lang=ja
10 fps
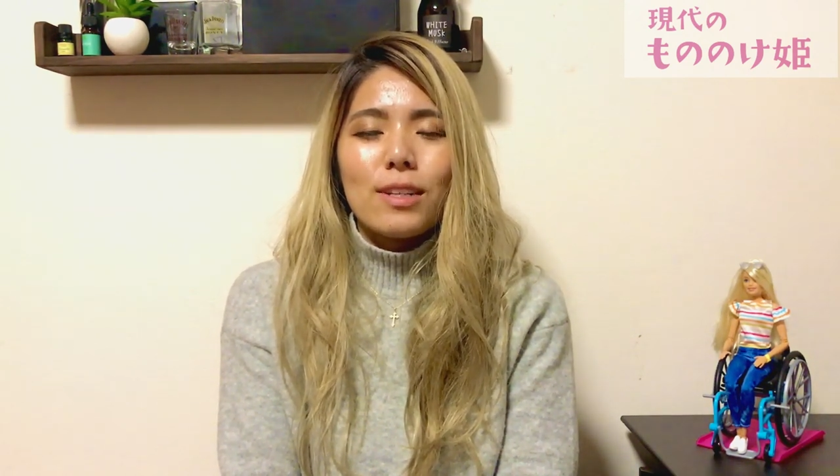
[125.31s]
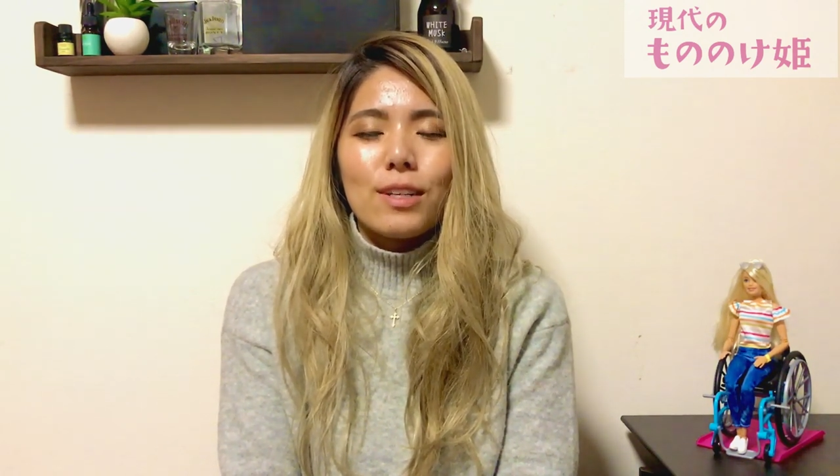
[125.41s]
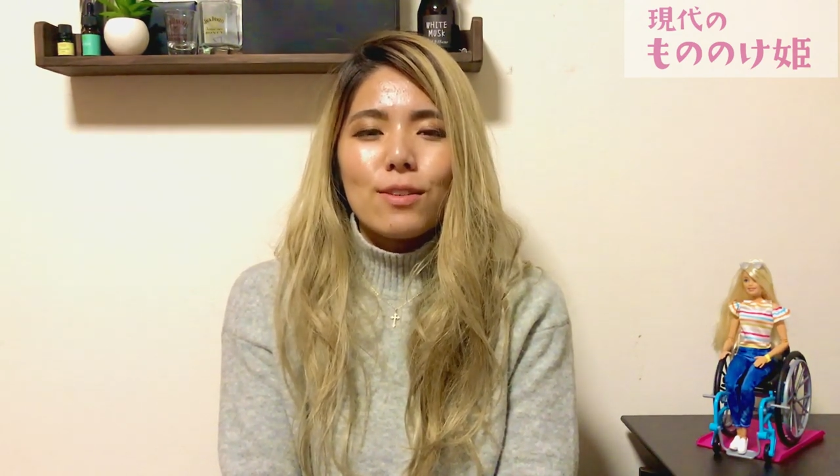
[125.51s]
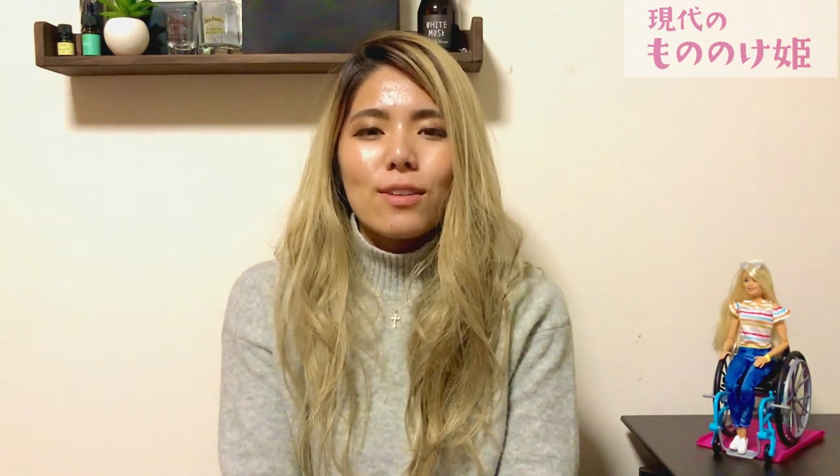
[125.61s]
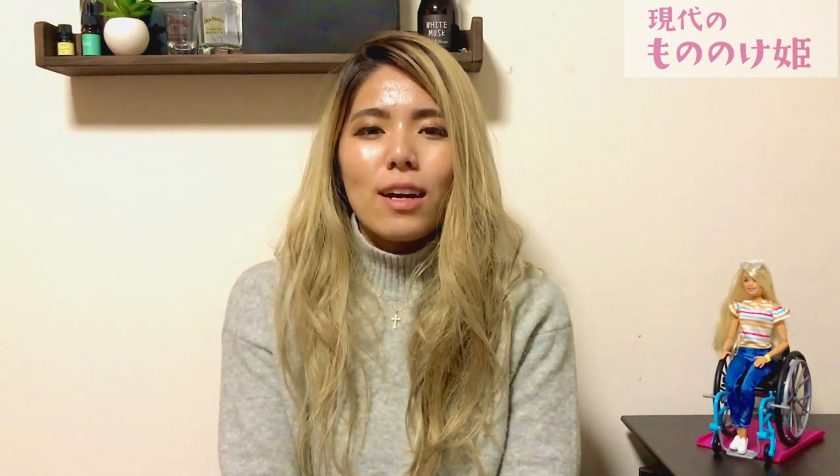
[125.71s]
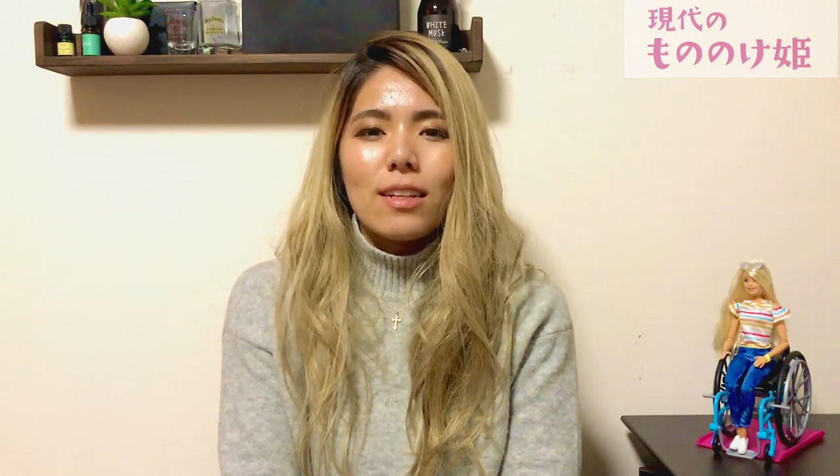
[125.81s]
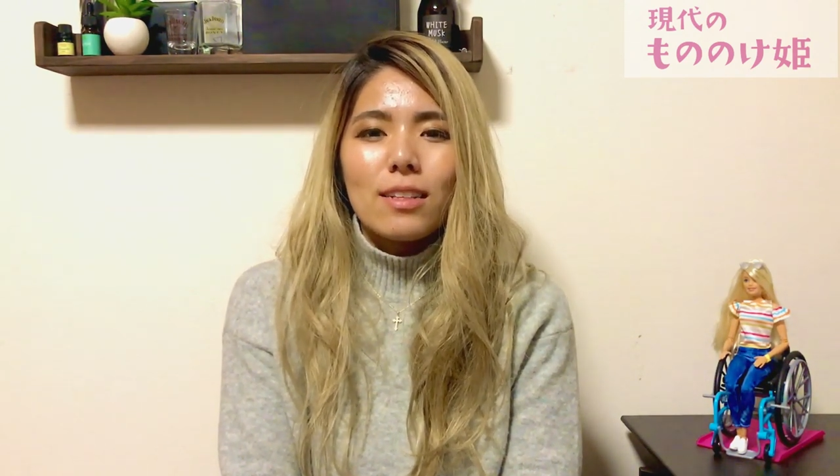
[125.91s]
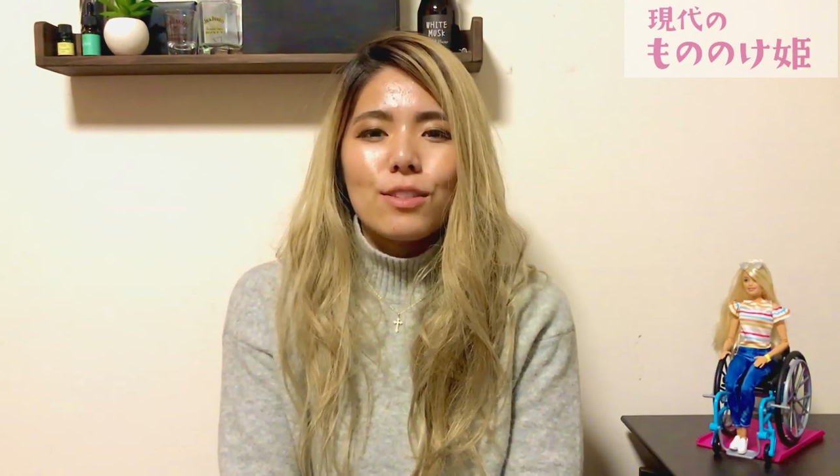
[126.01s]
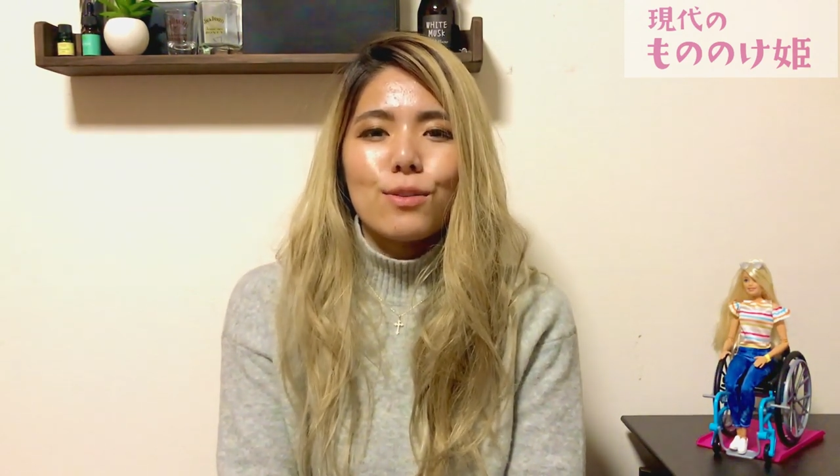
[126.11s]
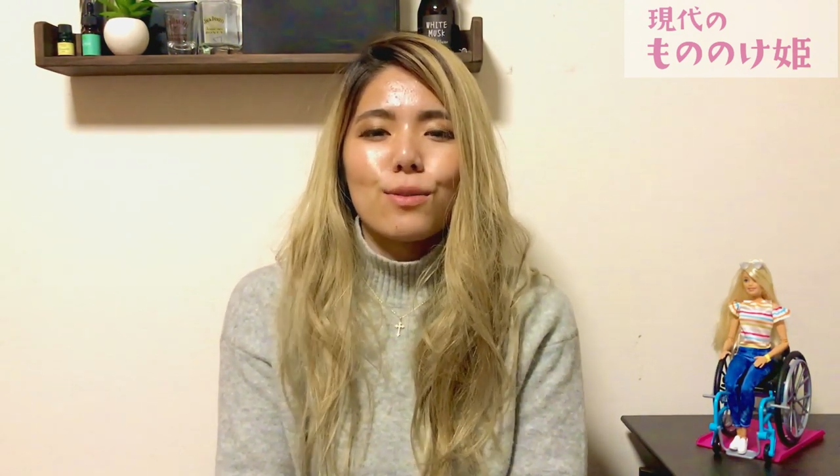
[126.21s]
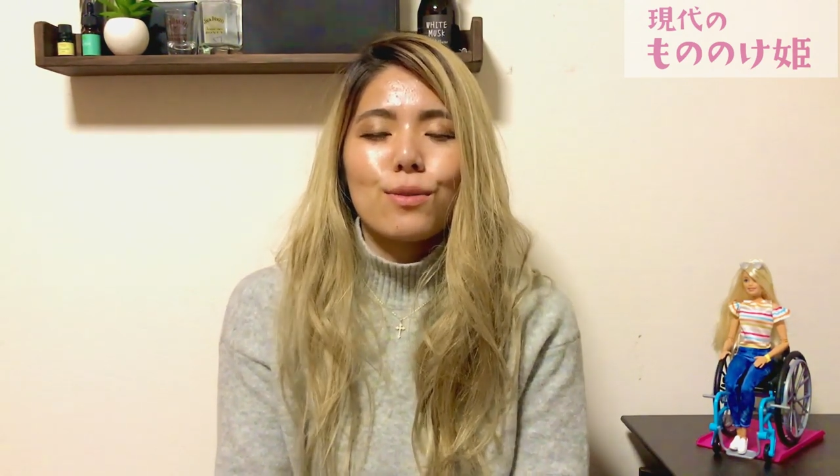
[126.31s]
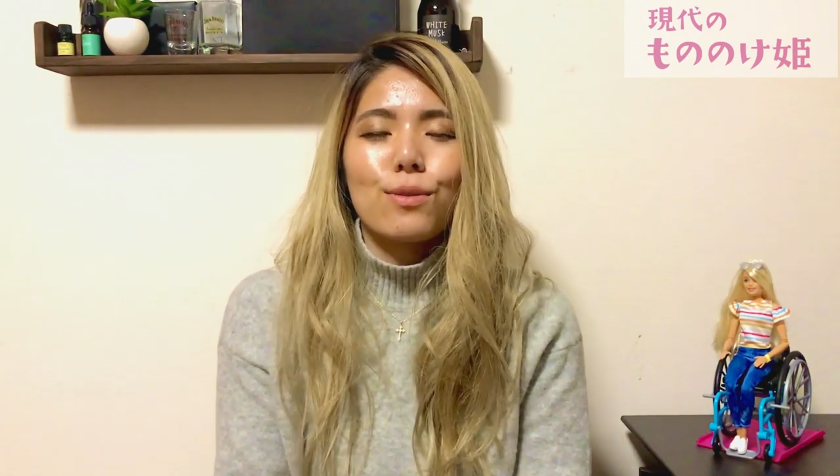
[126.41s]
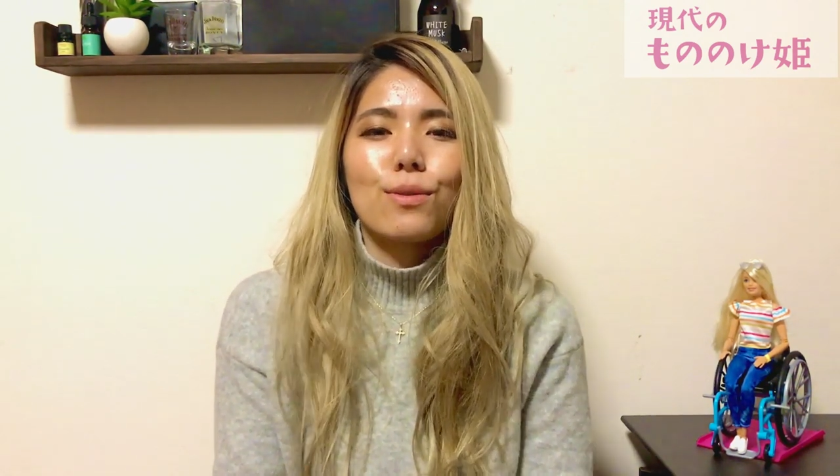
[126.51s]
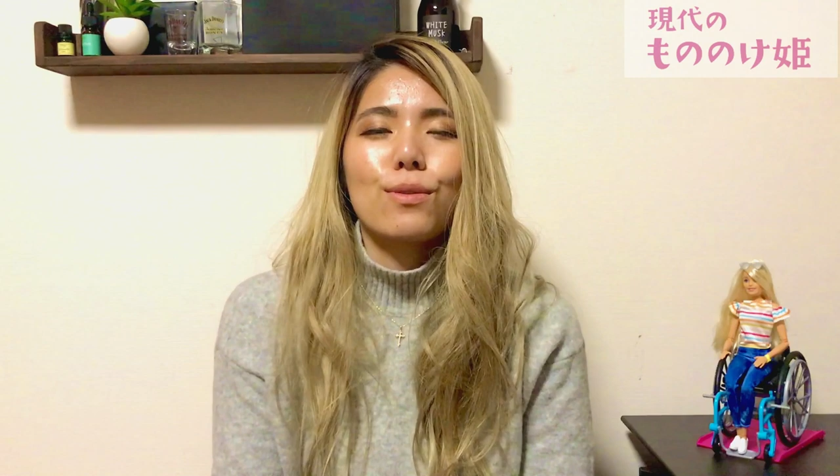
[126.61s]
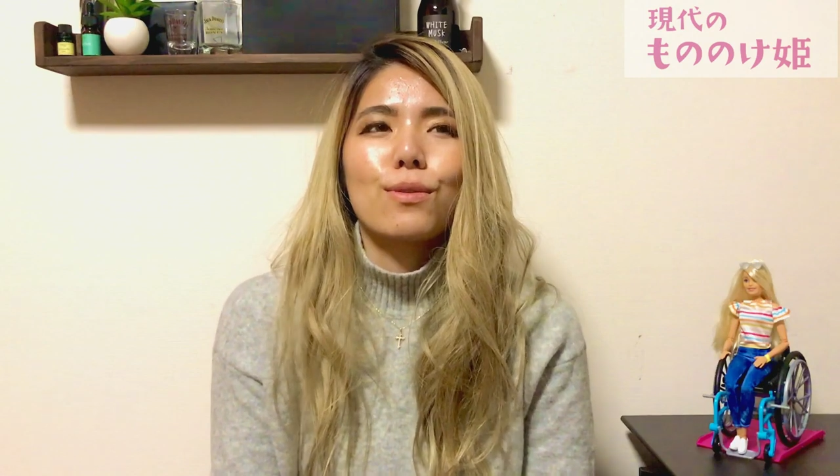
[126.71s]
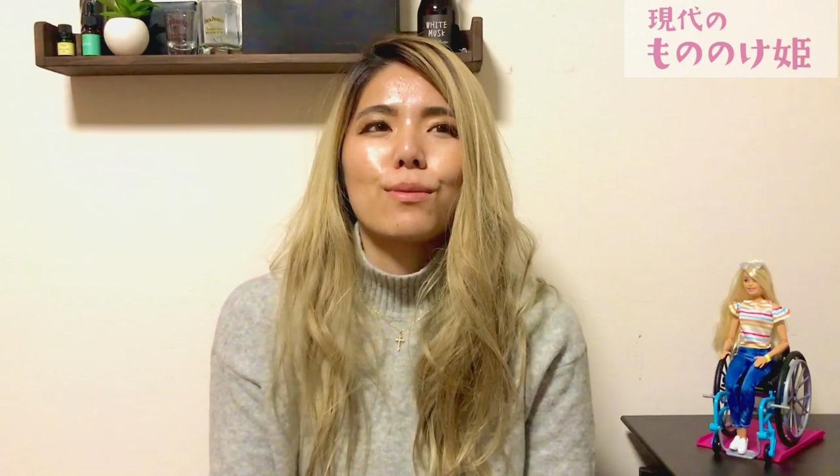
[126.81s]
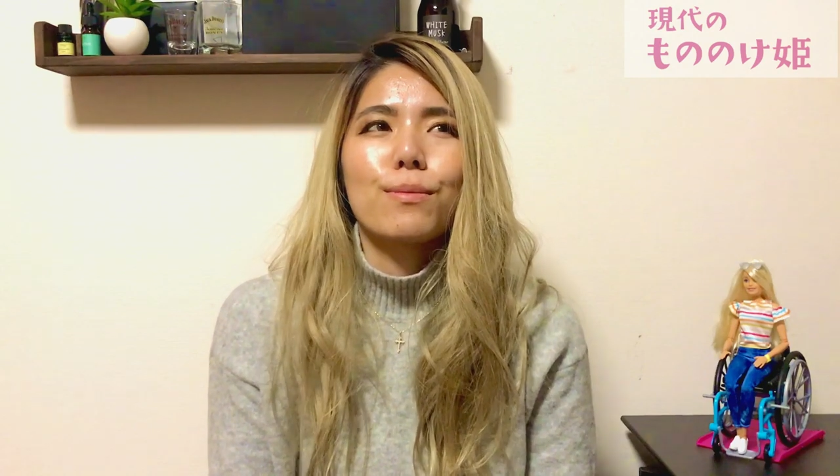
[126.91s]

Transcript: んな人の話をこう